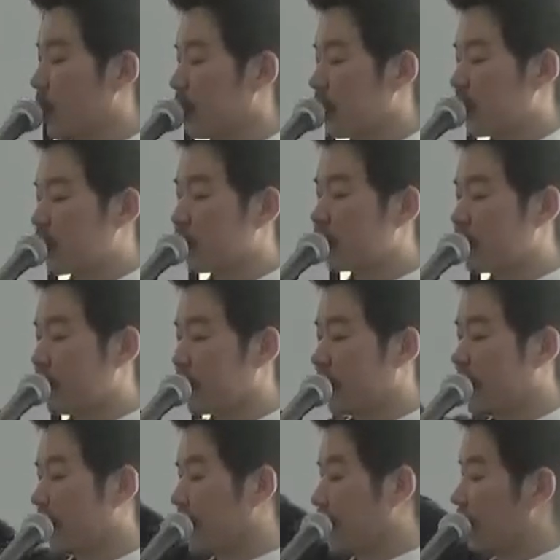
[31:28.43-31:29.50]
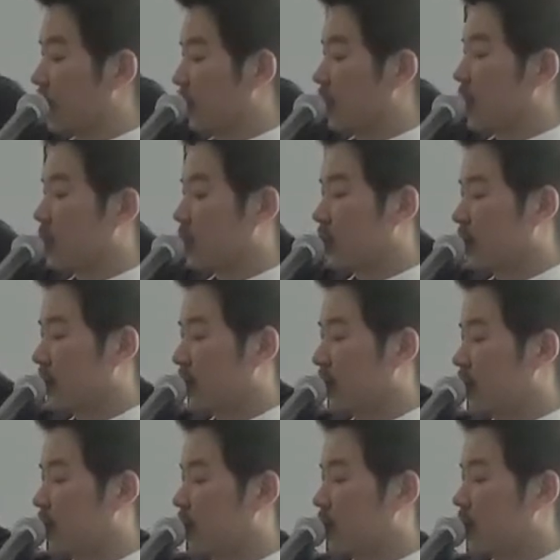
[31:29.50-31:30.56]
私を含めて誰一人いない
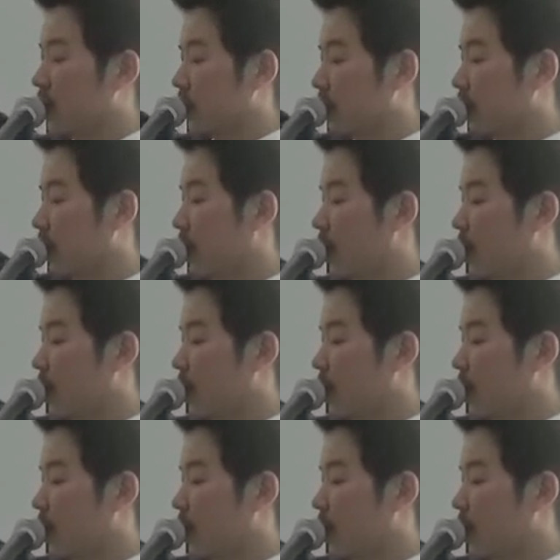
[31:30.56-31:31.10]
です。